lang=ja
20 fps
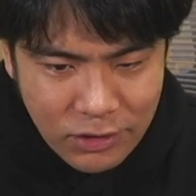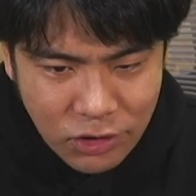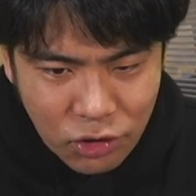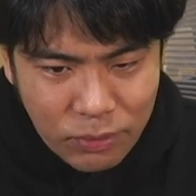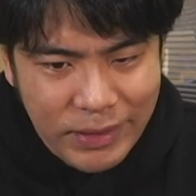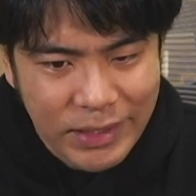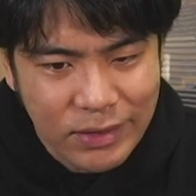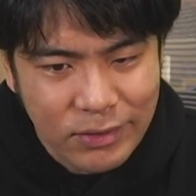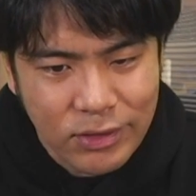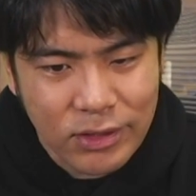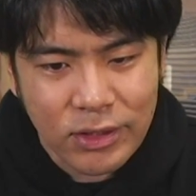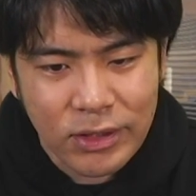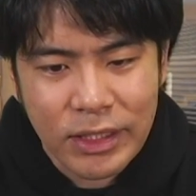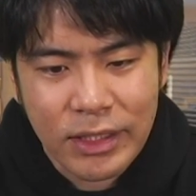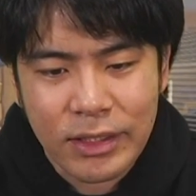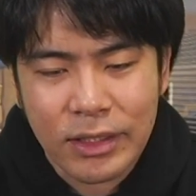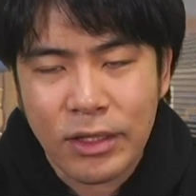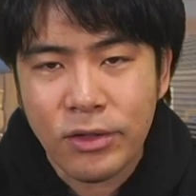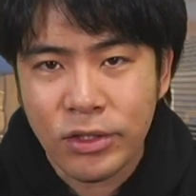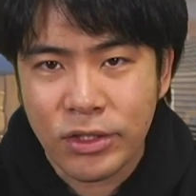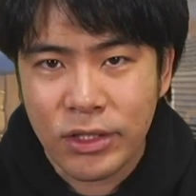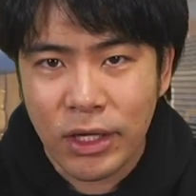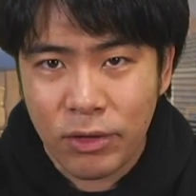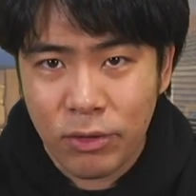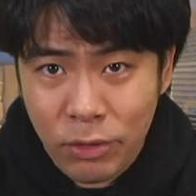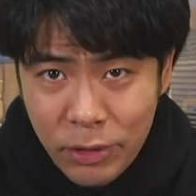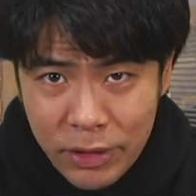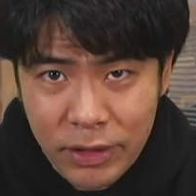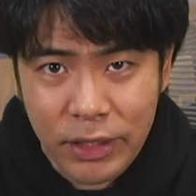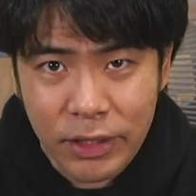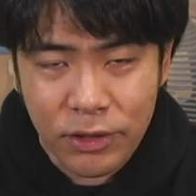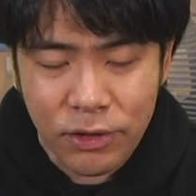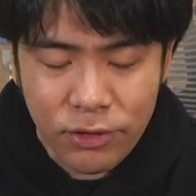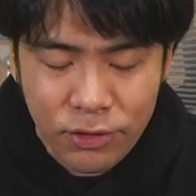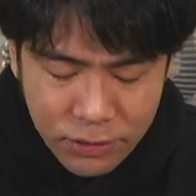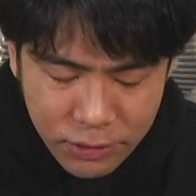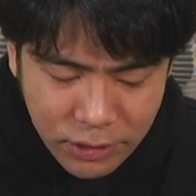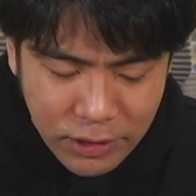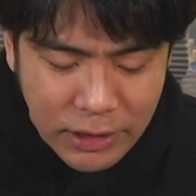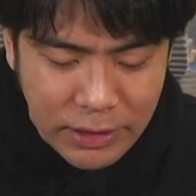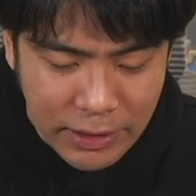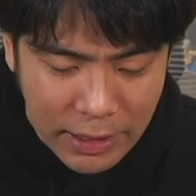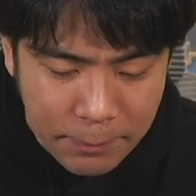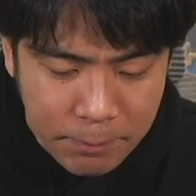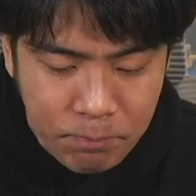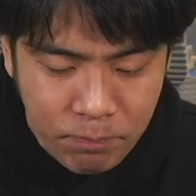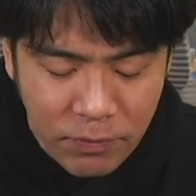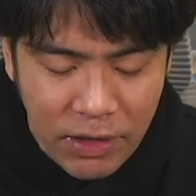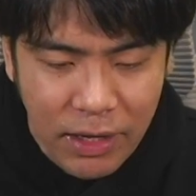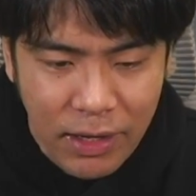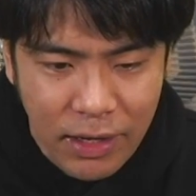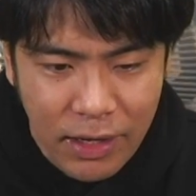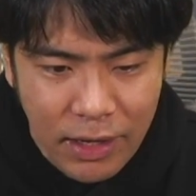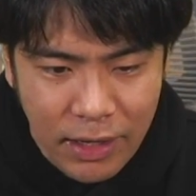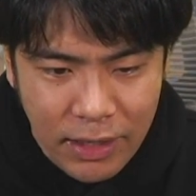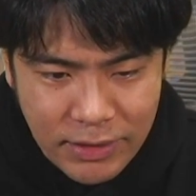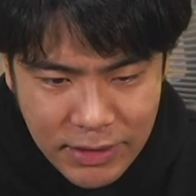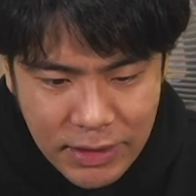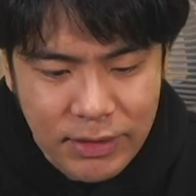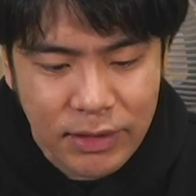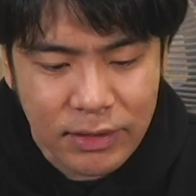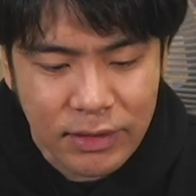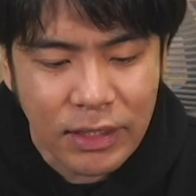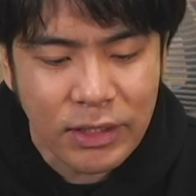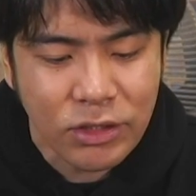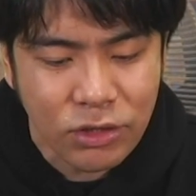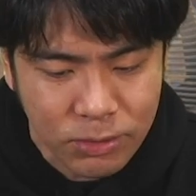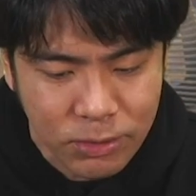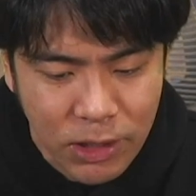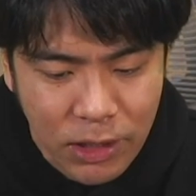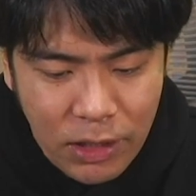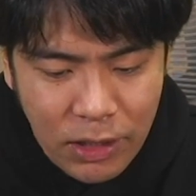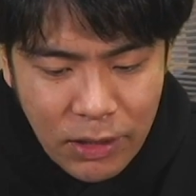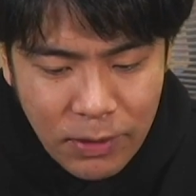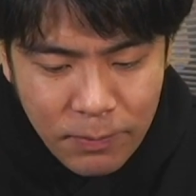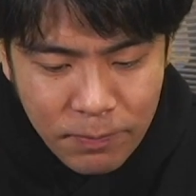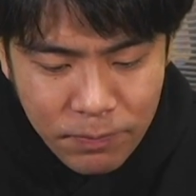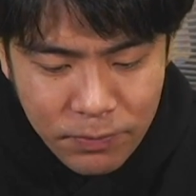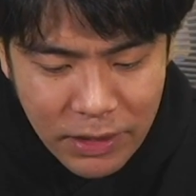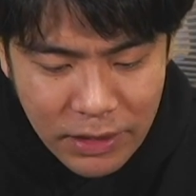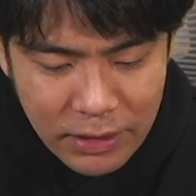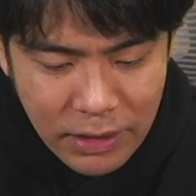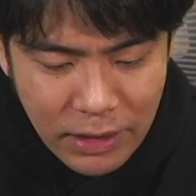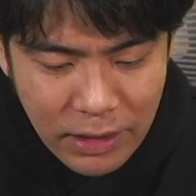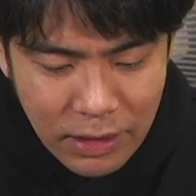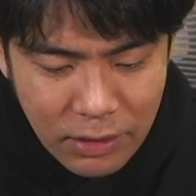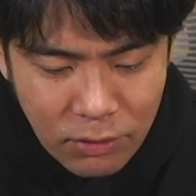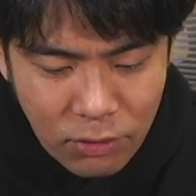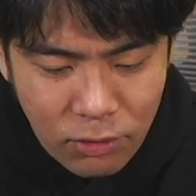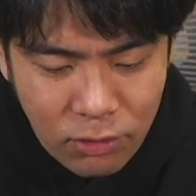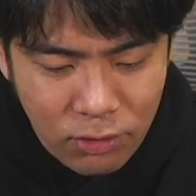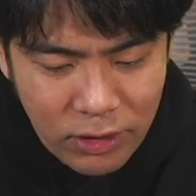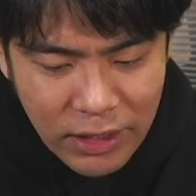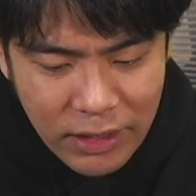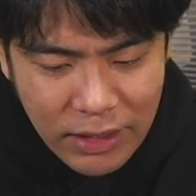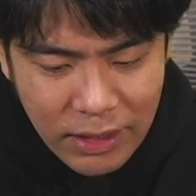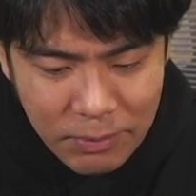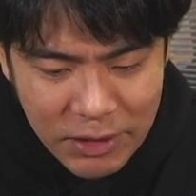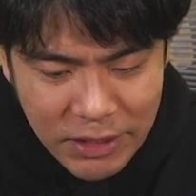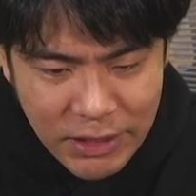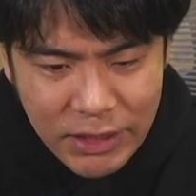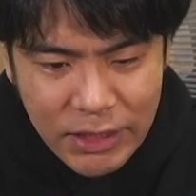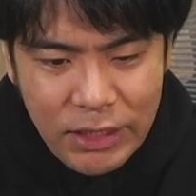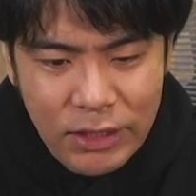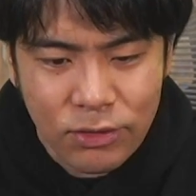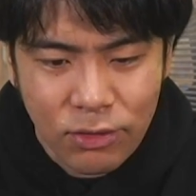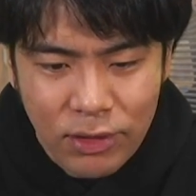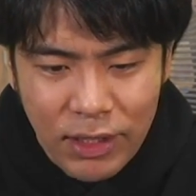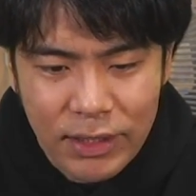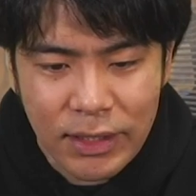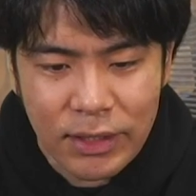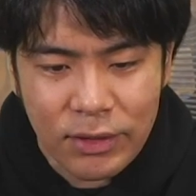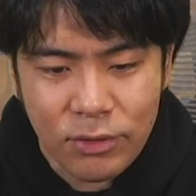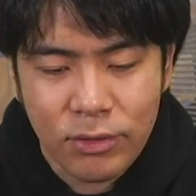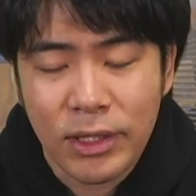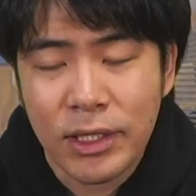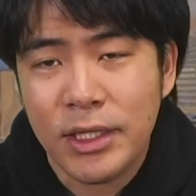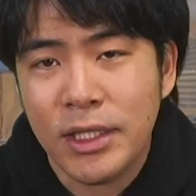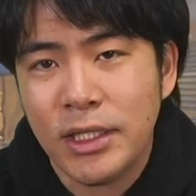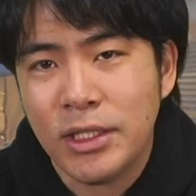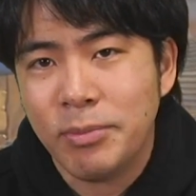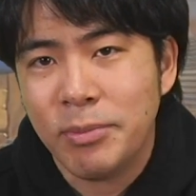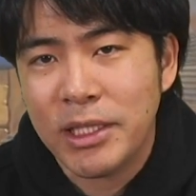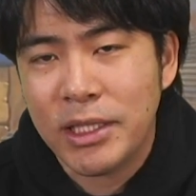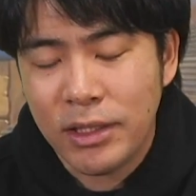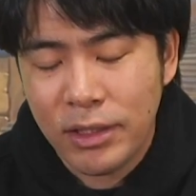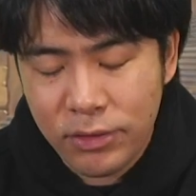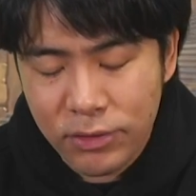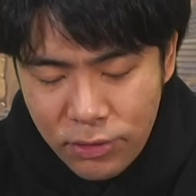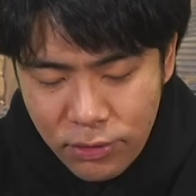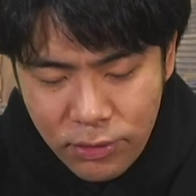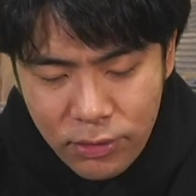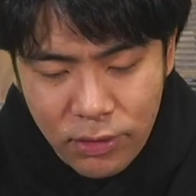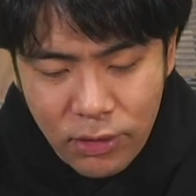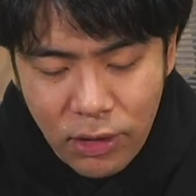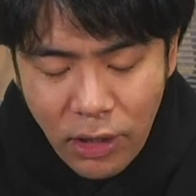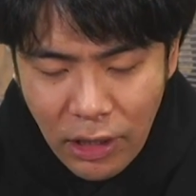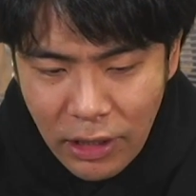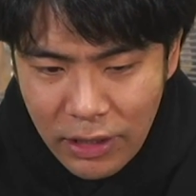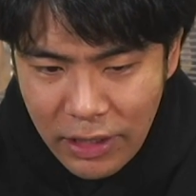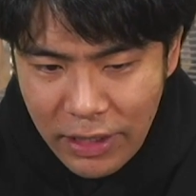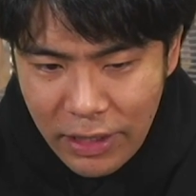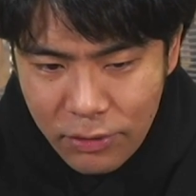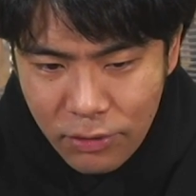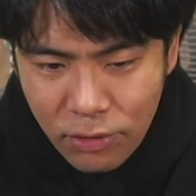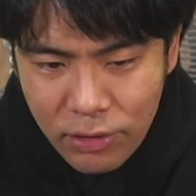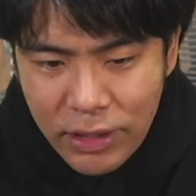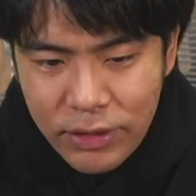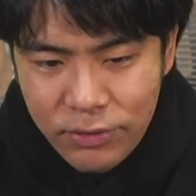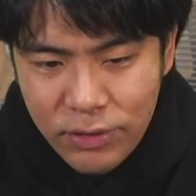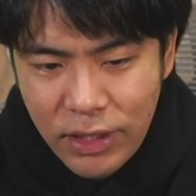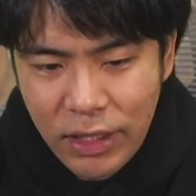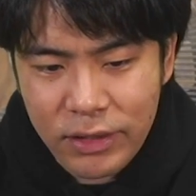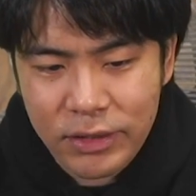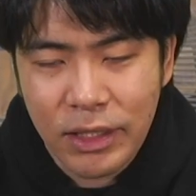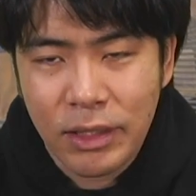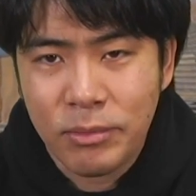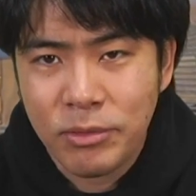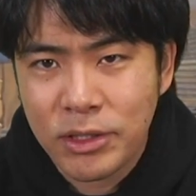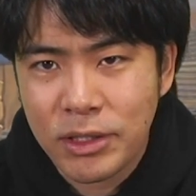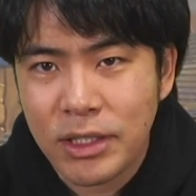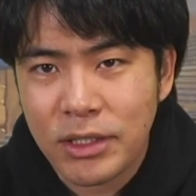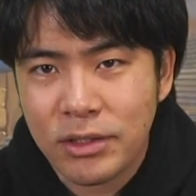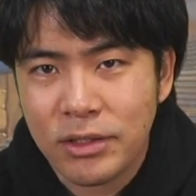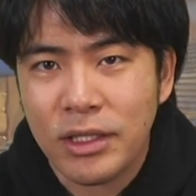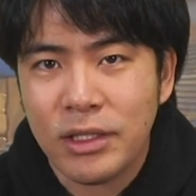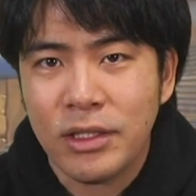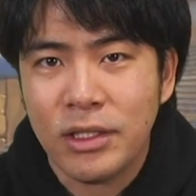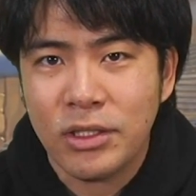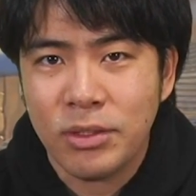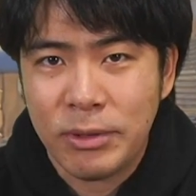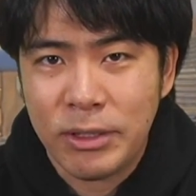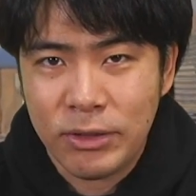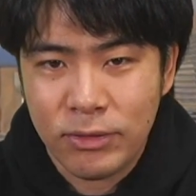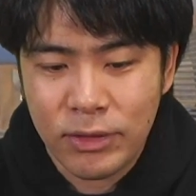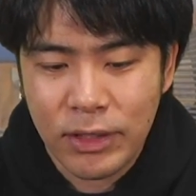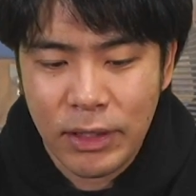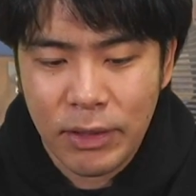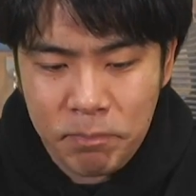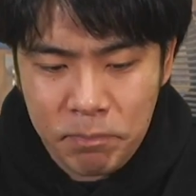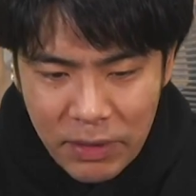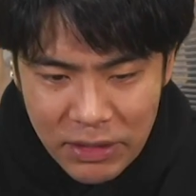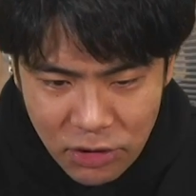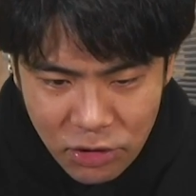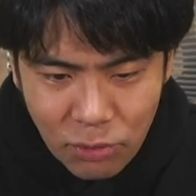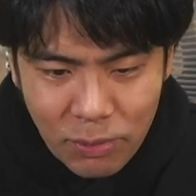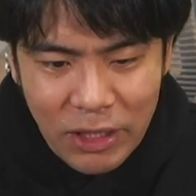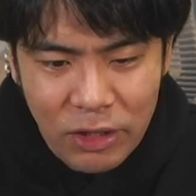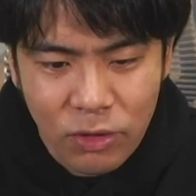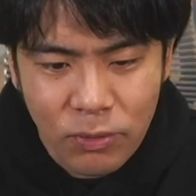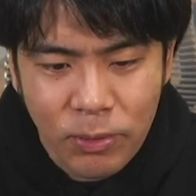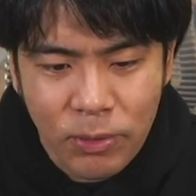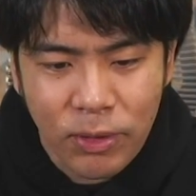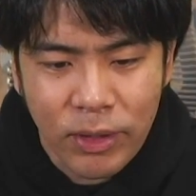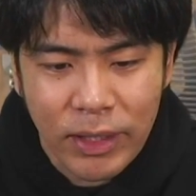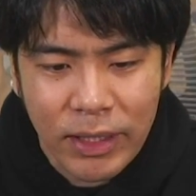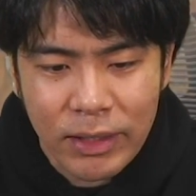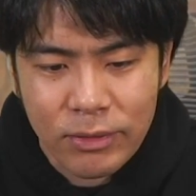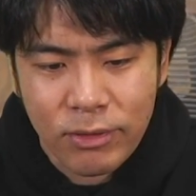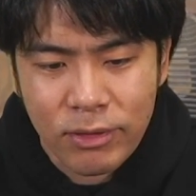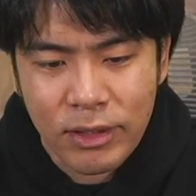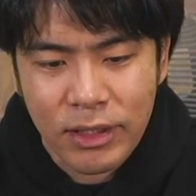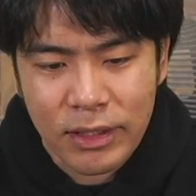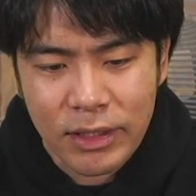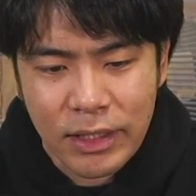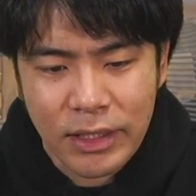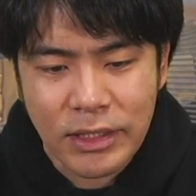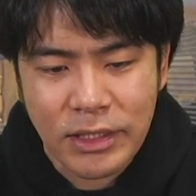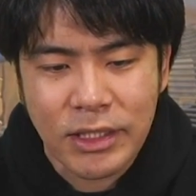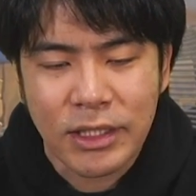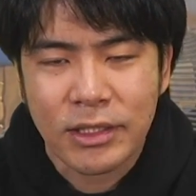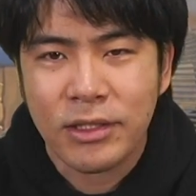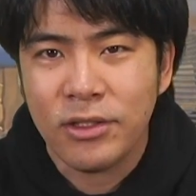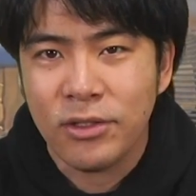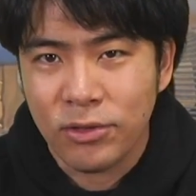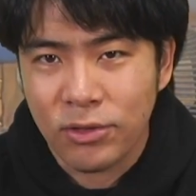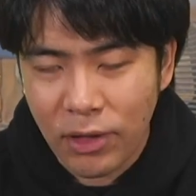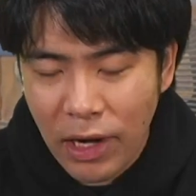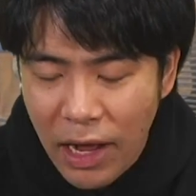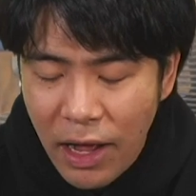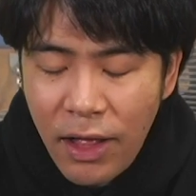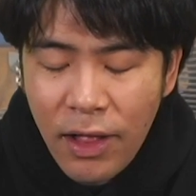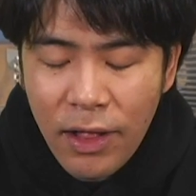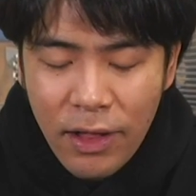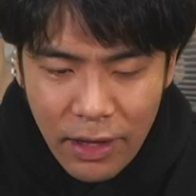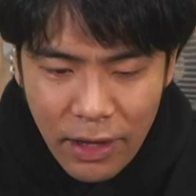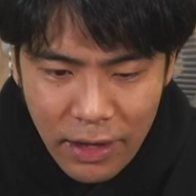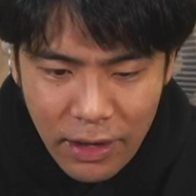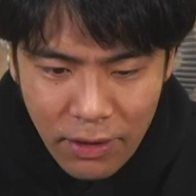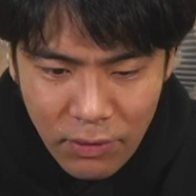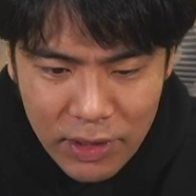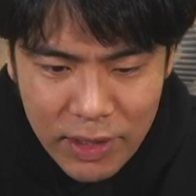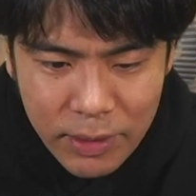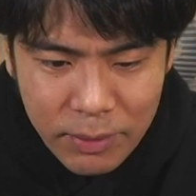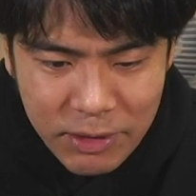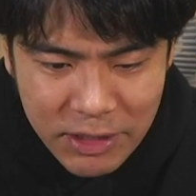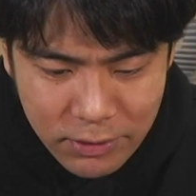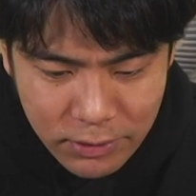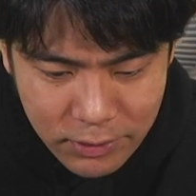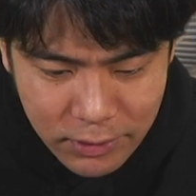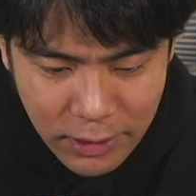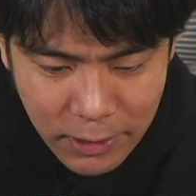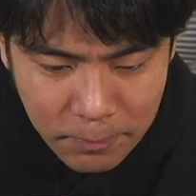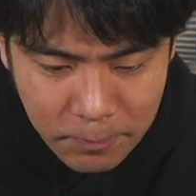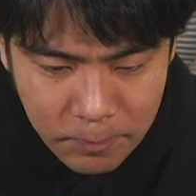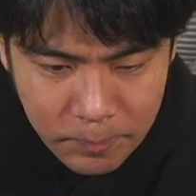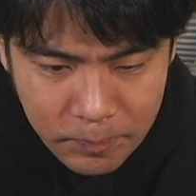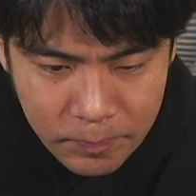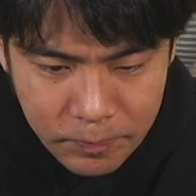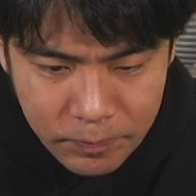から序盤の作り方としてはこれぐらいゆっくりで、全然大丈夫。ただ、ここでダメージリードをかなり取られてしまってると、ここからの逆転が難しくなってしまうので、まあ、序盤の防衛がどれだけ大事かっていうのが、わかりますよね。